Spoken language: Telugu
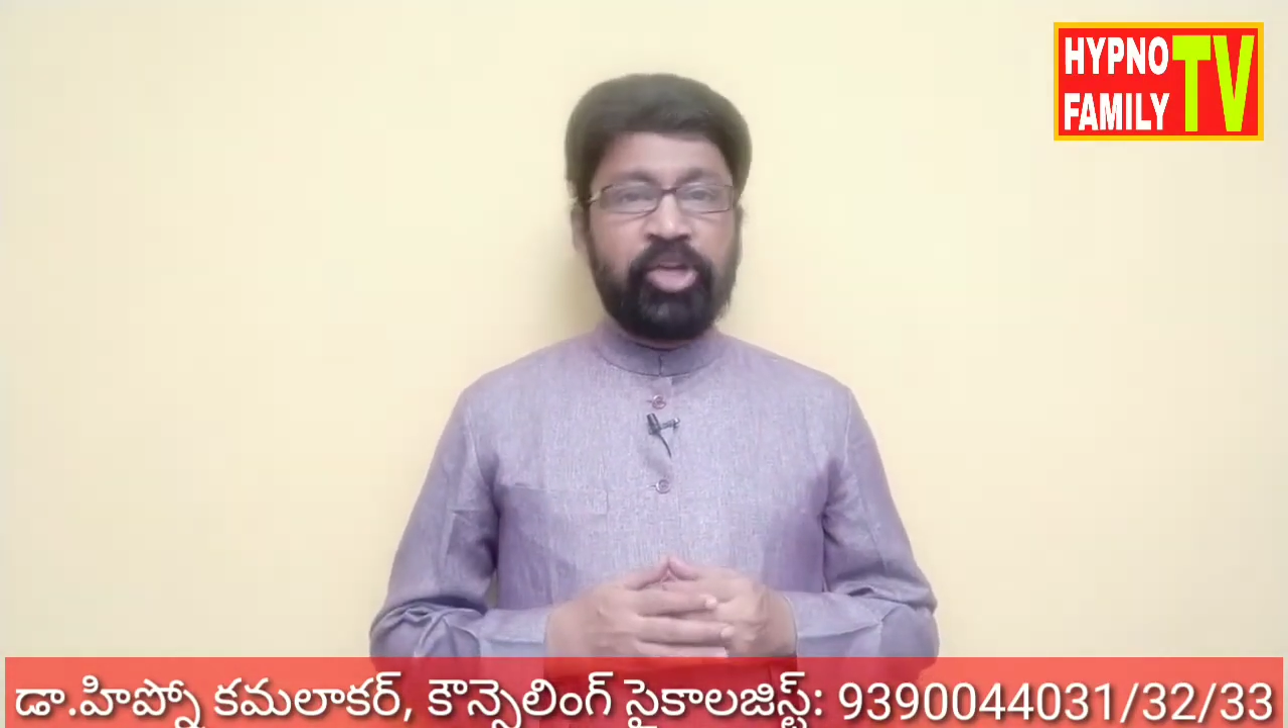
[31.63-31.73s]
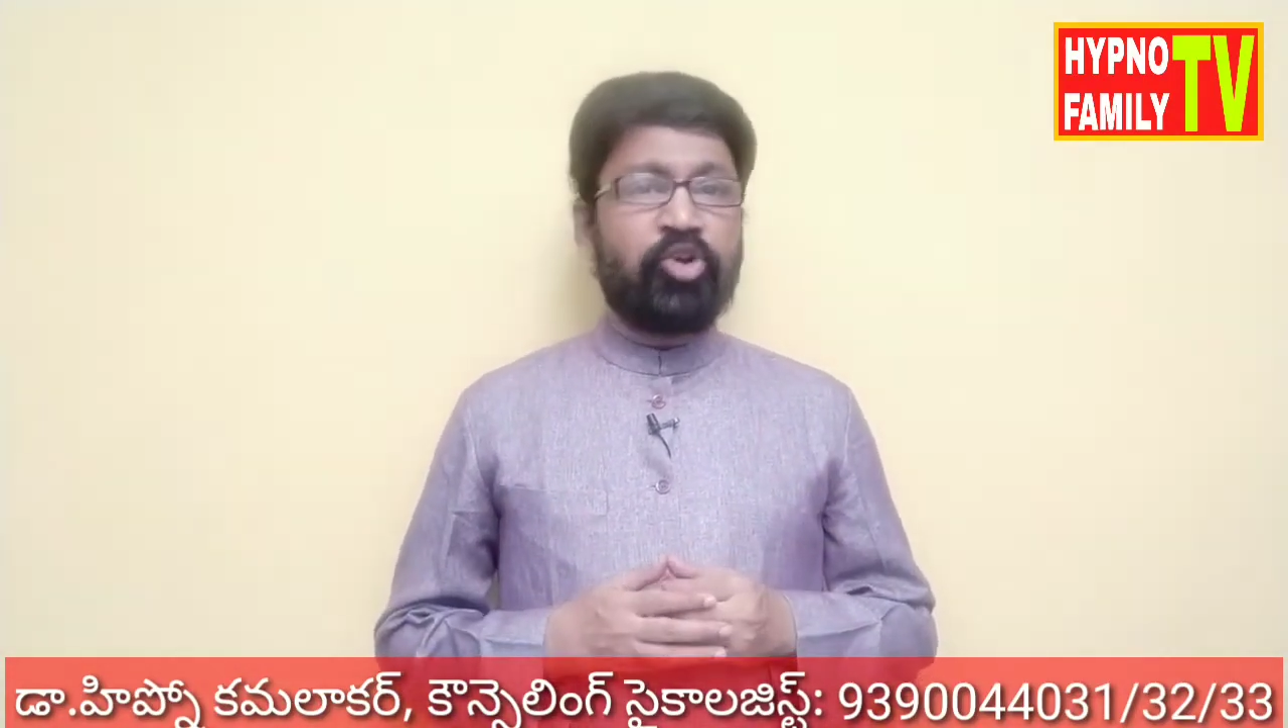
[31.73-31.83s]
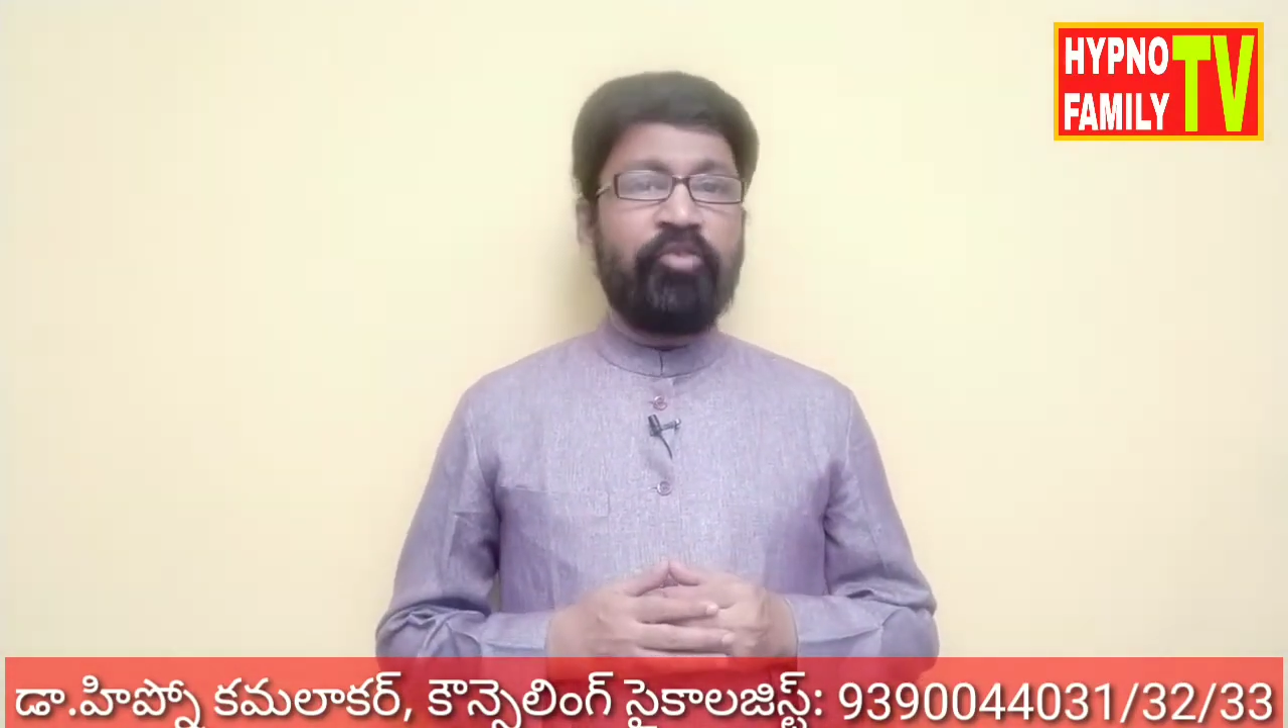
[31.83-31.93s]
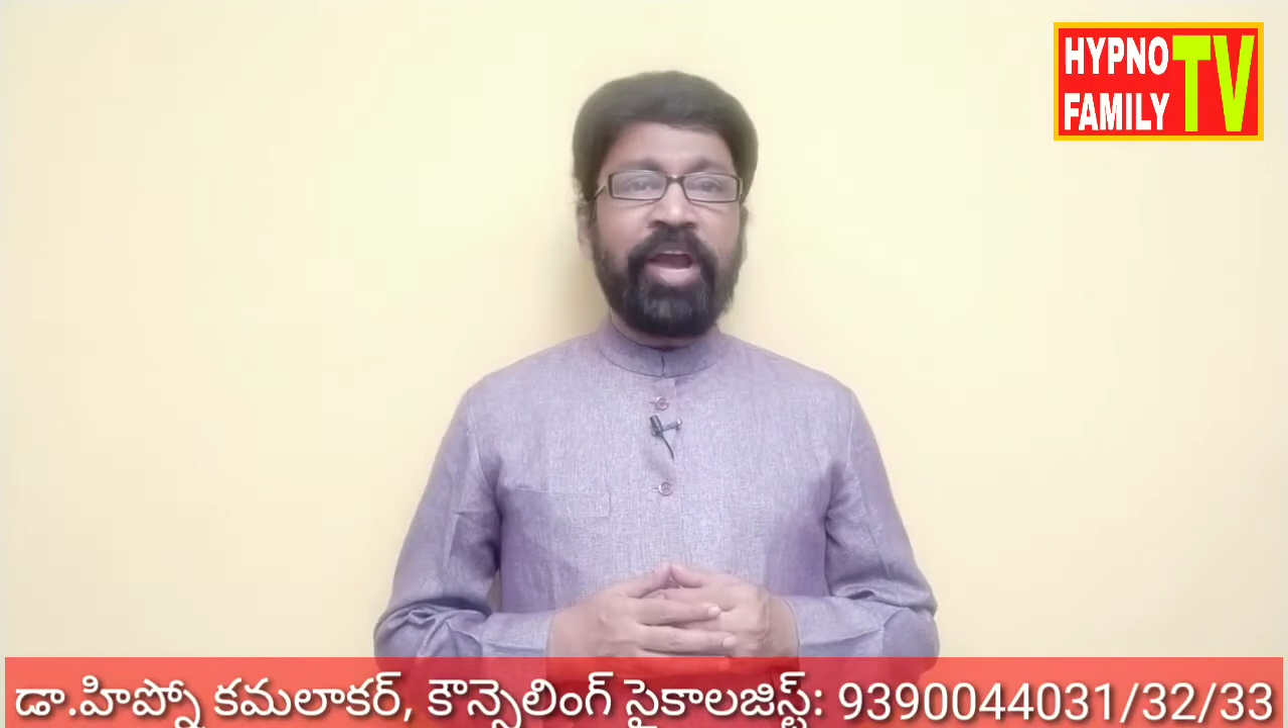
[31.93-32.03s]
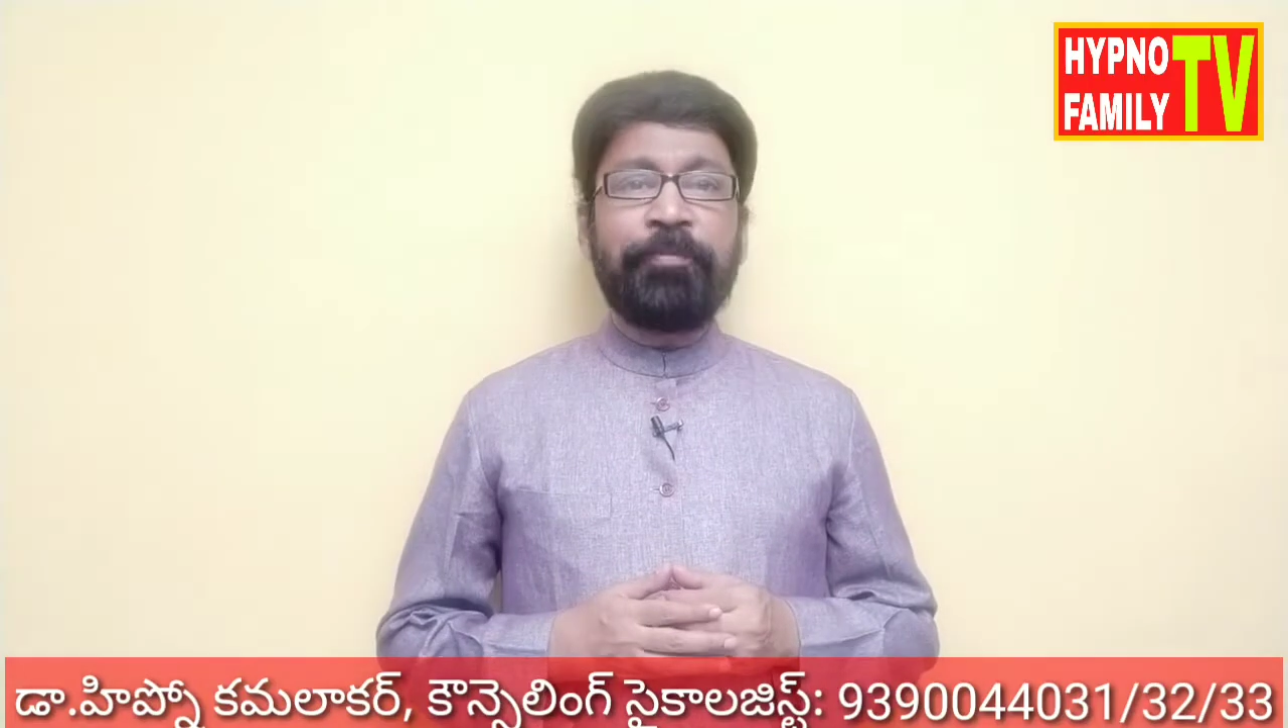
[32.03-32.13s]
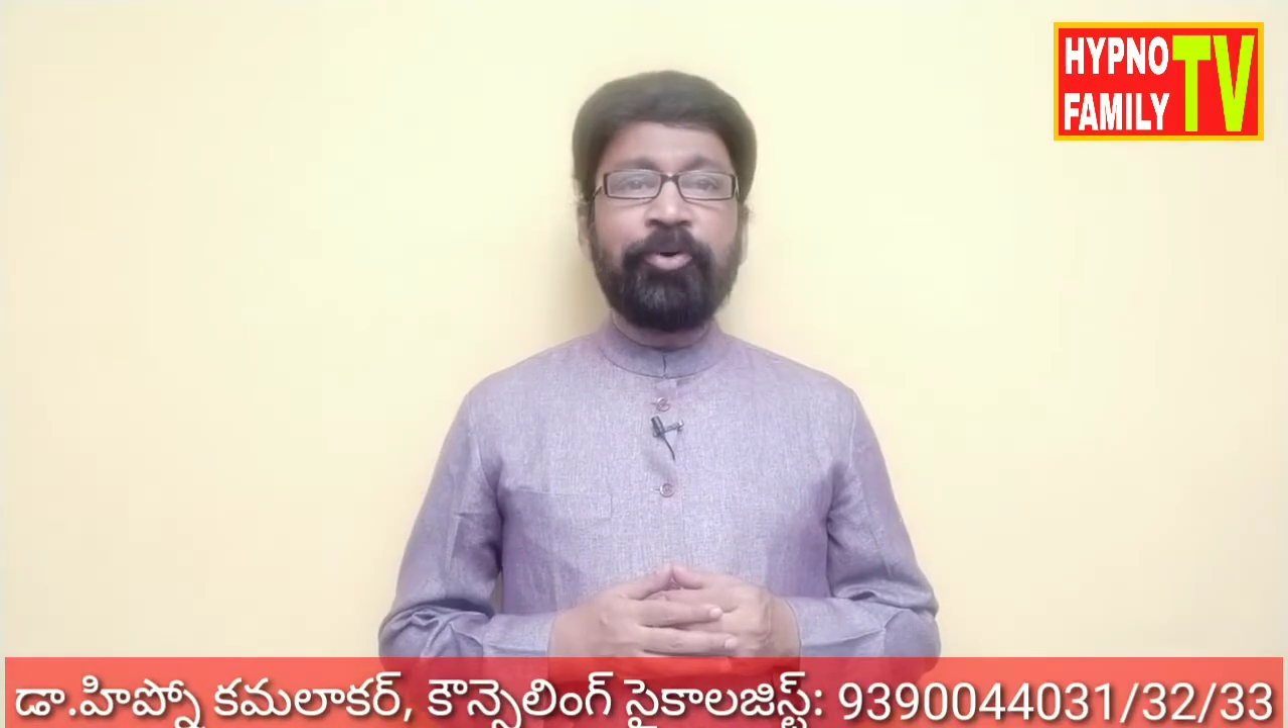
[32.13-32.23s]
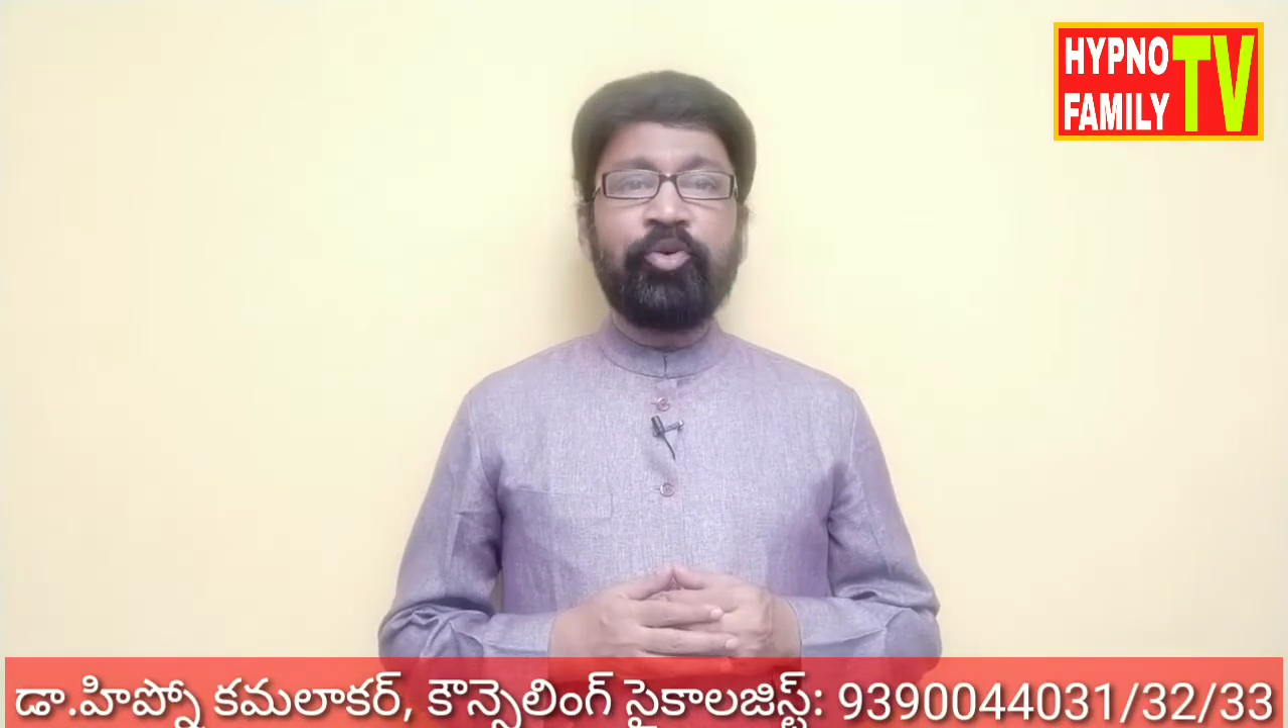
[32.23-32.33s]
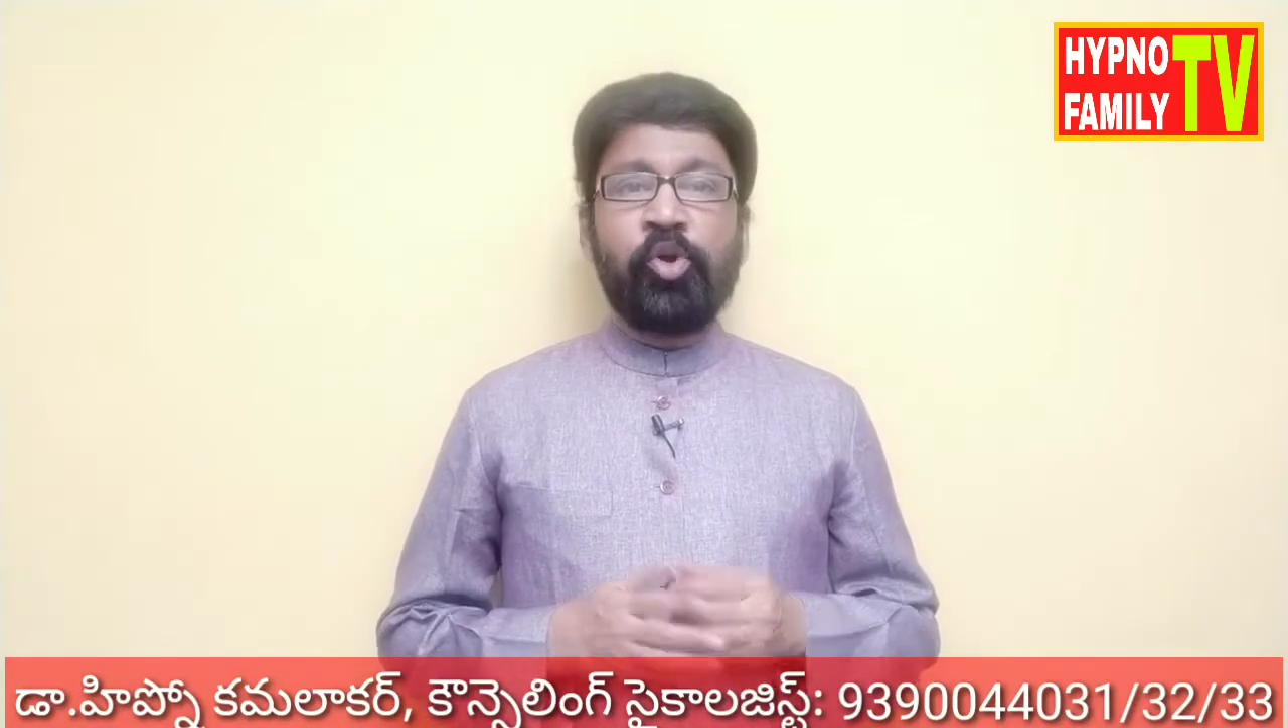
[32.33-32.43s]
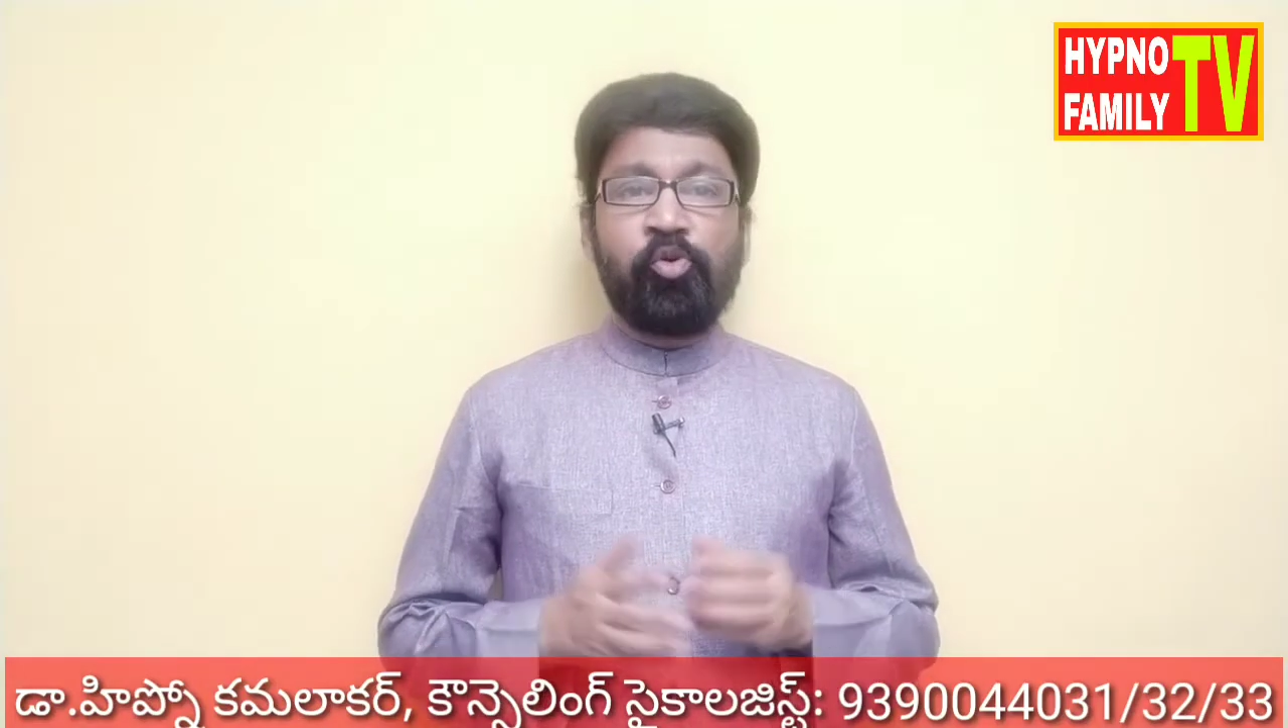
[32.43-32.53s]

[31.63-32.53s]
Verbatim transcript: ఇంకోవైపు